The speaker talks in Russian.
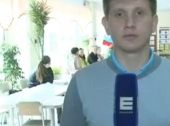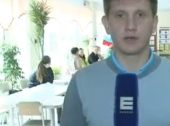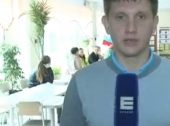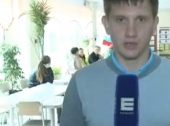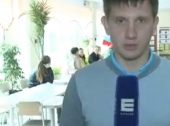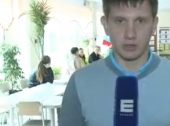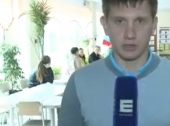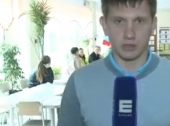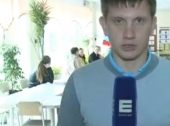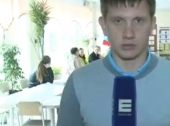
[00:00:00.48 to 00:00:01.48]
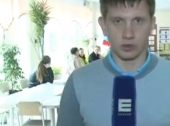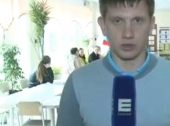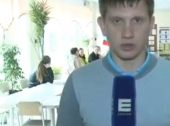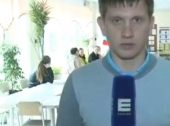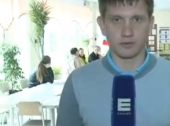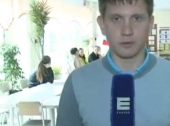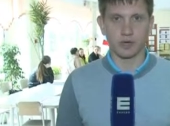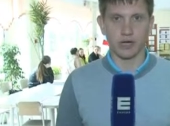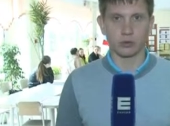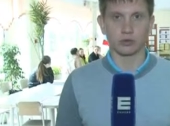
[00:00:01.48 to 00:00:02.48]
В Лесосибирске сегодня
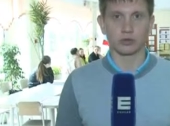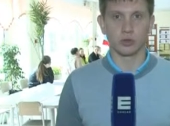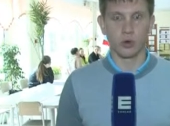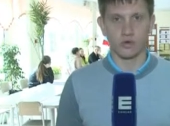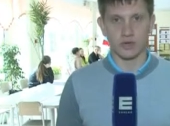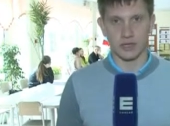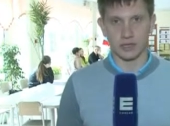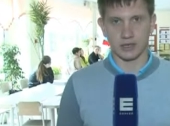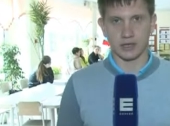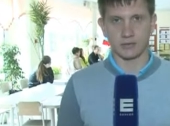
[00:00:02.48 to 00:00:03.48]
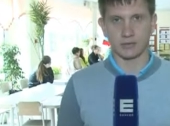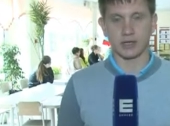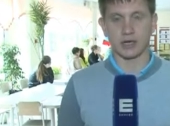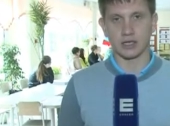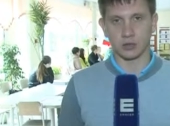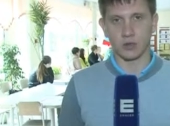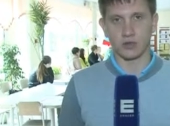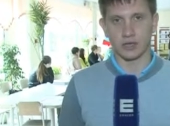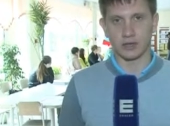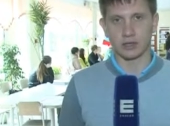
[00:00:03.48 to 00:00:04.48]
выбирают новый состав
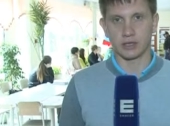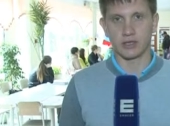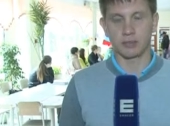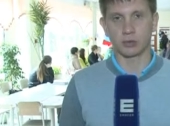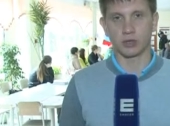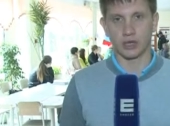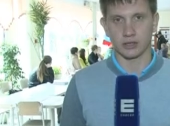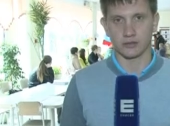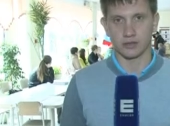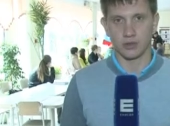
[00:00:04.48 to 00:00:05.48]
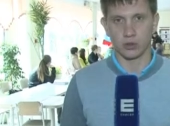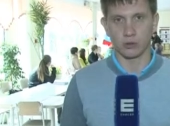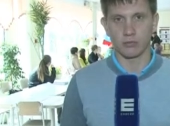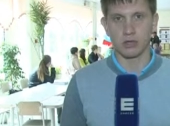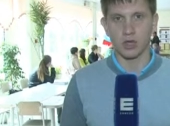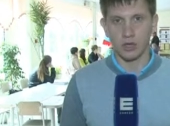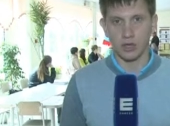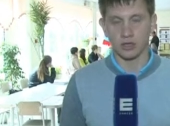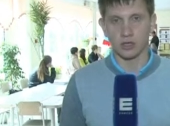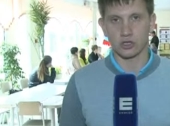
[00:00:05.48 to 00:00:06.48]
городского совета депутатов. Свое
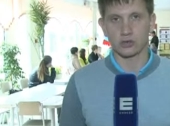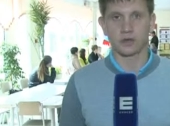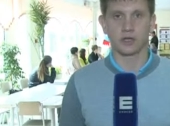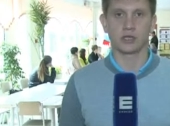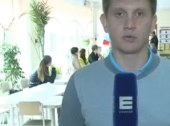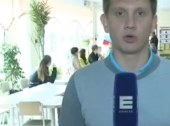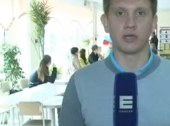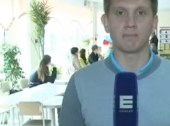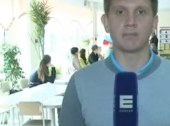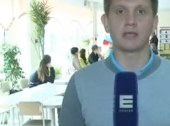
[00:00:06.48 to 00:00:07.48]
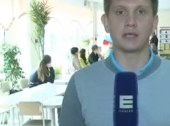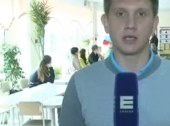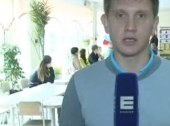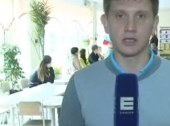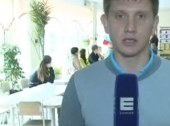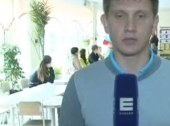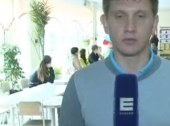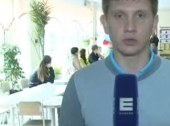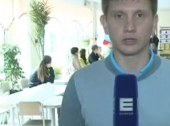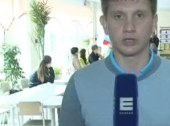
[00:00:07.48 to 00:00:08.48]
мнение должны выразить более
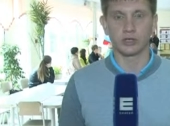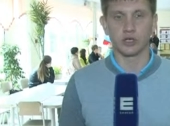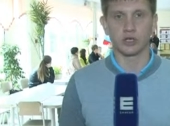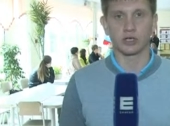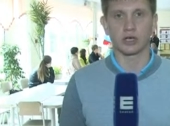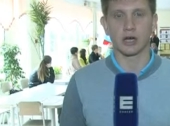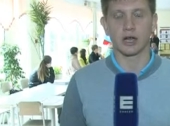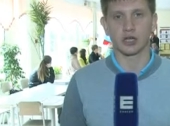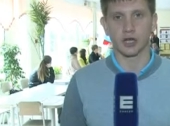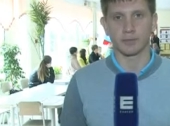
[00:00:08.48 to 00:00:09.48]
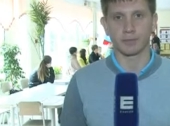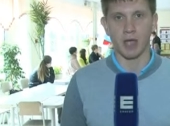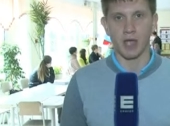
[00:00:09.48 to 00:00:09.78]
52 тысяч горожан.